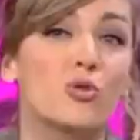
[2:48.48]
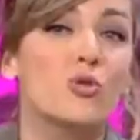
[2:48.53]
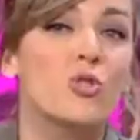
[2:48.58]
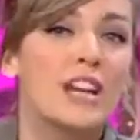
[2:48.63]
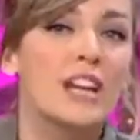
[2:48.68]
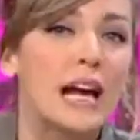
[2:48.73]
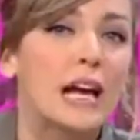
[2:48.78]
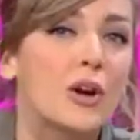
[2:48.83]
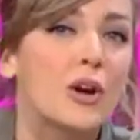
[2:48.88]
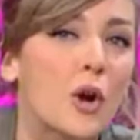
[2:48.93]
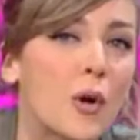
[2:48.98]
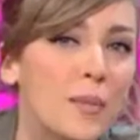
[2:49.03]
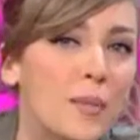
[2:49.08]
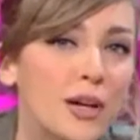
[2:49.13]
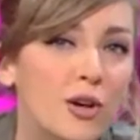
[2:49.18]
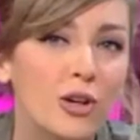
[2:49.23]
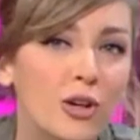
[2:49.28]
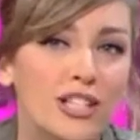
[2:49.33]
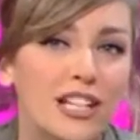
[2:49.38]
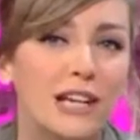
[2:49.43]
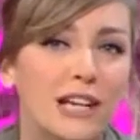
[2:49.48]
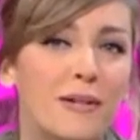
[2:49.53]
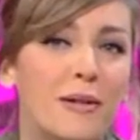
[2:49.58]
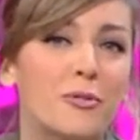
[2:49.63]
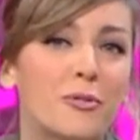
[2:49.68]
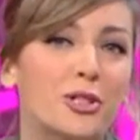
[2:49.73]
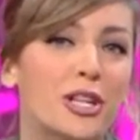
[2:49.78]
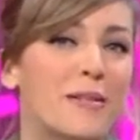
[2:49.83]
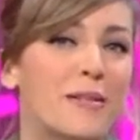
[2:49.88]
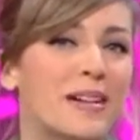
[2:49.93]
Es un gran cómico, así que
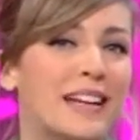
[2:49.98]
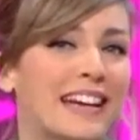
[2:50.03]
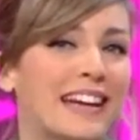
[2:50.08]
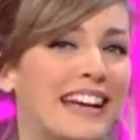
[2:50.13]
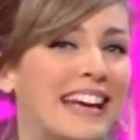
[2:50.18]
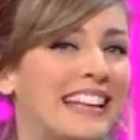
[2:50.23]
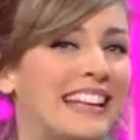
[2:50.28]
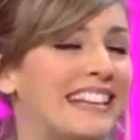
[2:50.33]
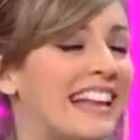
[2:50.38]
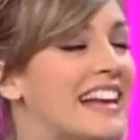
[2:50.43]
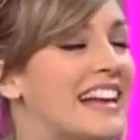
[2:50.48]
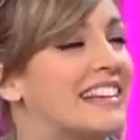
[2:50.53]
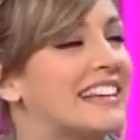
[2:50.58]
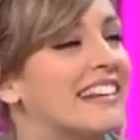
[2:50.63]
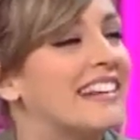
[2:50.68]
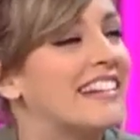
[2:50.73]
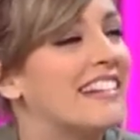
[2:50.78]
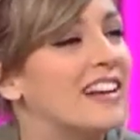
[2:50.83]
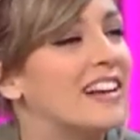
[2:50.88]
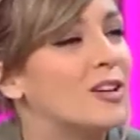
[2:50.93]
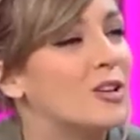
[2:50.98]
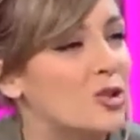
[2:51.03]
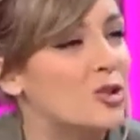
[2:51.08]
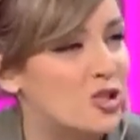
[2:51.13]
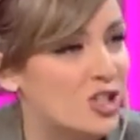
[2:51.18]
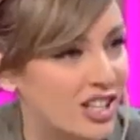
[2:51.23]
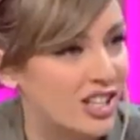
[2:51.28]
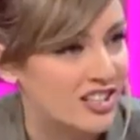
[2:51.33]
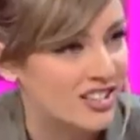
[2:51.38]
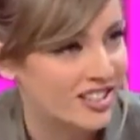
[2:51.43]
vamos a ver qué tal se te dan
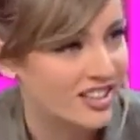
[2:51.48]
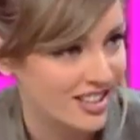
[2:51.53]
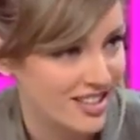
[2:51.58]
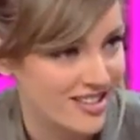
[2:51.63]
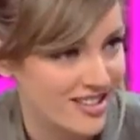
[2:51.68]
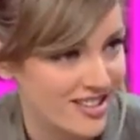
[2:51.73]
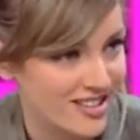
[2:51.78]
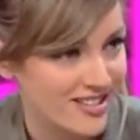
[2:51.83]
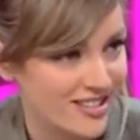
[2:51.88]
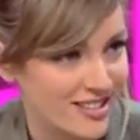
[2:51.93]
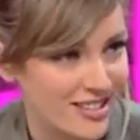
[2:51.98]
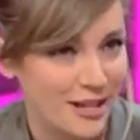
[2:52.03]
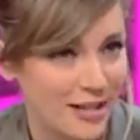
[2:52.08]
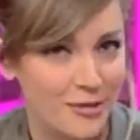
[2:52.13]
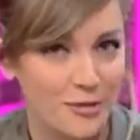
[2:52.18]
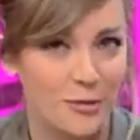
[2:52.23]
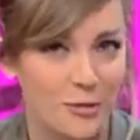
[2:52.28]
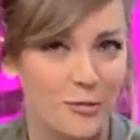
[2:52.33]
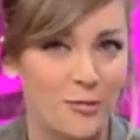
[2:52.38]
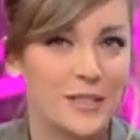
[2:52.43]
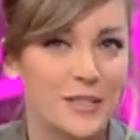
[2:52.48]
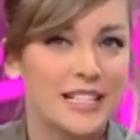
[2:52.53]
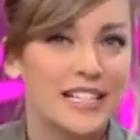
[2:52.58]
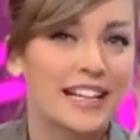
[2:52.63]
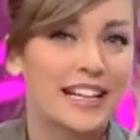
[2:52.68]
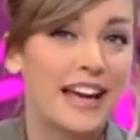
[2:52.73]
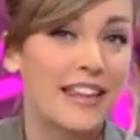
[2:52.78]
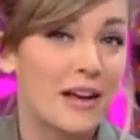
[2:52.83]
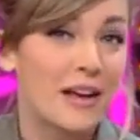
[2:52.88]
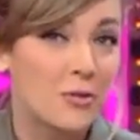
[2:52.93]
los chistes, ah,
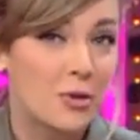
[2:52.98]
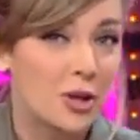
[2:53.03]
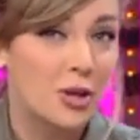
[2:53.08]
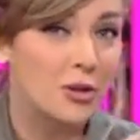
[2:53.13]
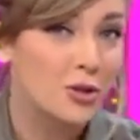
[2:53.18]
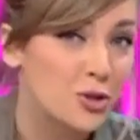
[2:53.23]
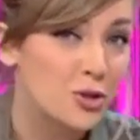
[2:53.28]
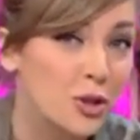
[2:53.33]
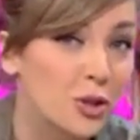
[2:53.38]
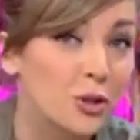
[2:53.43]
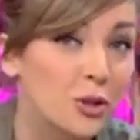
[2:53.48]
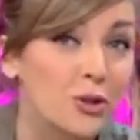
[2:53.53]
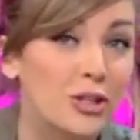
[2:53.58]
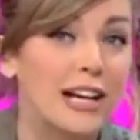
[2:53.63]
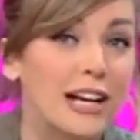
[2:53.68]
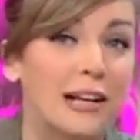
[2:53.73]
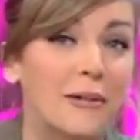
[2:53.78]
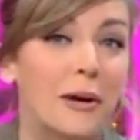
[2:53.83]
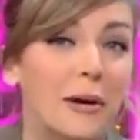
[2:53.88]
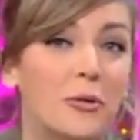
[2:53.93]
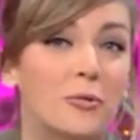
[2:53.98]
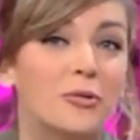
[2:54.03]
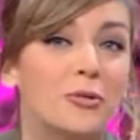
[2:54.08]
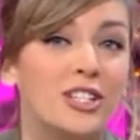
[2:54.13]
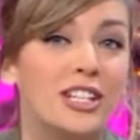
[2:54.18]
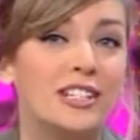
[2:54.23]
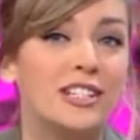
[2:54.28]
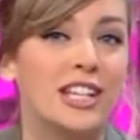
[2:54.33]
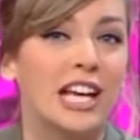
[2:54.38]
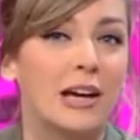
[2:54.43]
Bueno. Cada uno de nosotros ha grabado un
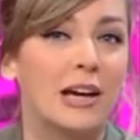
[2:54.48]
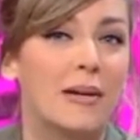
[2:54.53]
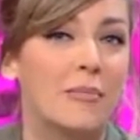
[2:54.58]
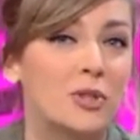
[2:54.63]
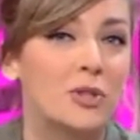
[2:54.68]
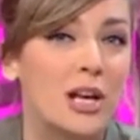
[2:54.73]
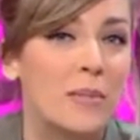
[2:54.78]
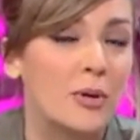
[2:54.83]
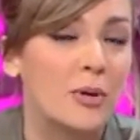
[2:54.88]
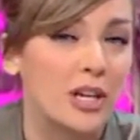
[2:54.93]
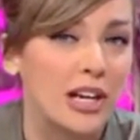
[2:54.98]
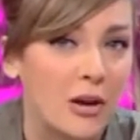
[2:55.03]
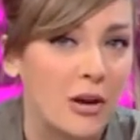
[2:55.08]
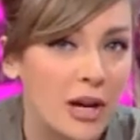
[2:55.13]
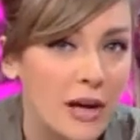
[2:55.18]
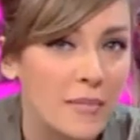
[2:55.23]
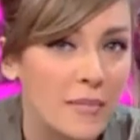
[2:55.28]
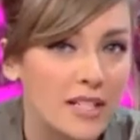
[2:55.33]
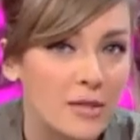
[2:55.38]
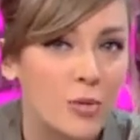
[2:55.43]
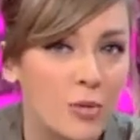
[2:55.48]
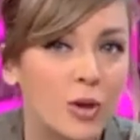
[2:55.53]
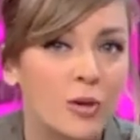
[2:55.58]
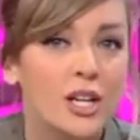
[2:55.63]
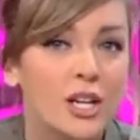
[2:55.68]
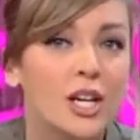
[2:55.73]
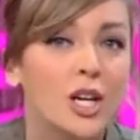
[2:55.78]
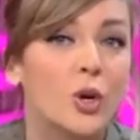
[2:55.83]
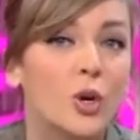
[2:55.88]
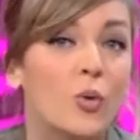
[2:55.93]
chiste que vamos a poner ahora mismo.
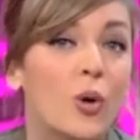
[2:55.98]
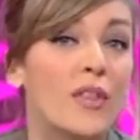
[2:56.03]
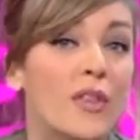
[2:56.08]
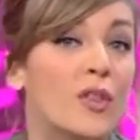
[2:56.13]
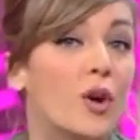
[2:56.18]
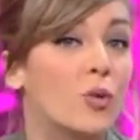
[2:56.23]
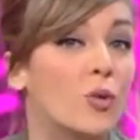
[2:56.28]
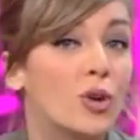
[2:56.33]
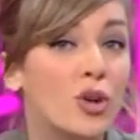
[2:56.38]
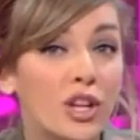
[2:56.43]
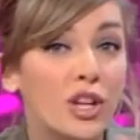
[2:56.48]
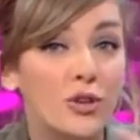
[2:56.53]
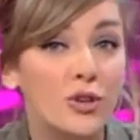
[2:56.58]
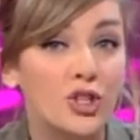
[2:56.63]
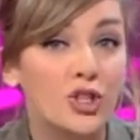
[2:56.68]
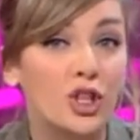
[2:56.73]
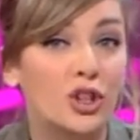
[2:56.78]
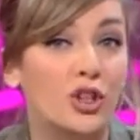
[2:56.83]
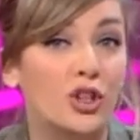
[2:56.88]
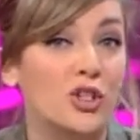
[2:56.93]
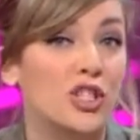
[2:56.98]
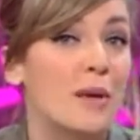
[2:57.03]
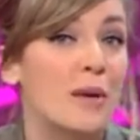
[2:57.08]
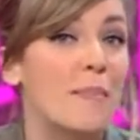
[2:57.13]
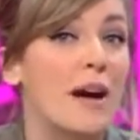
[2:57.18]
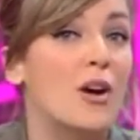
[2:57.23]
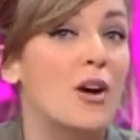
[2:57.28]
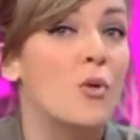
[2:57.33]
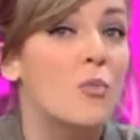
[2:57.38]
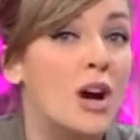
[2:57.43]
Cuando uno de nosotros
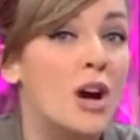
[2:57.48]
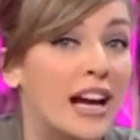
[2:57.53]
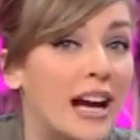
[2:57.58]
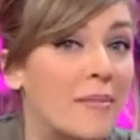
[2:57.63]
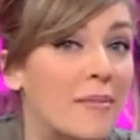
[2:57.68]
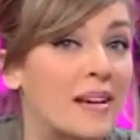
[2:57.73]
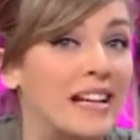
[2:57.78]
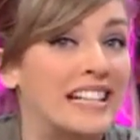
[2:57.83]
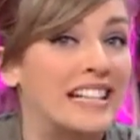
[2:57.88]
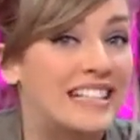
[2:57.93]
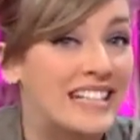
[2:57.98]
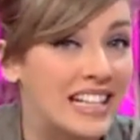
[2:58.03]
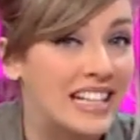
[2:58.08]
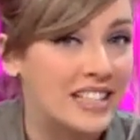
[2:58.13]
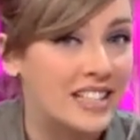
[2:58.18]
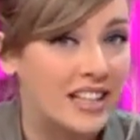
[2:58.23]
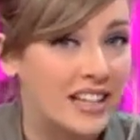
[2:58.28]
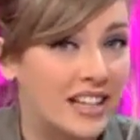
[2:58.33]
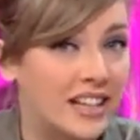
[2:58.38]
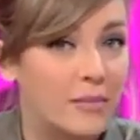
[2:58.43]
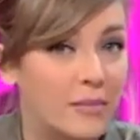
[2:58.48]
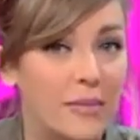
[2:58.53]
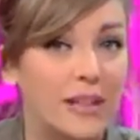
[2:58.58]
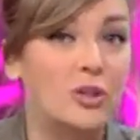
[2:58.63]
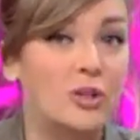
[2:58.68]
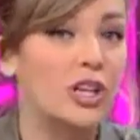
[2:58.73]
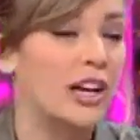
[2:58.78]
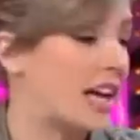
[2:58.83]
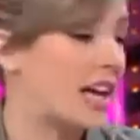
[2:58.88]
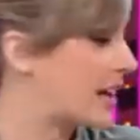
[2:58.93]
sepa cómo acabe el chiste, va
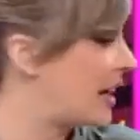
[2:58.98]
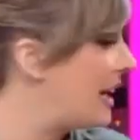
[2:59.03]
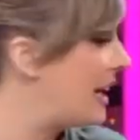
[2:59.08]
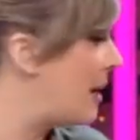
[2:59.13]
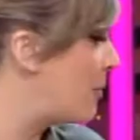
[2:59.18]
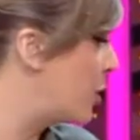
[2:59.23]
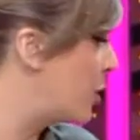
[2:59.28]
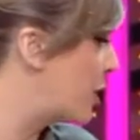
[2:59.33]
a tocar la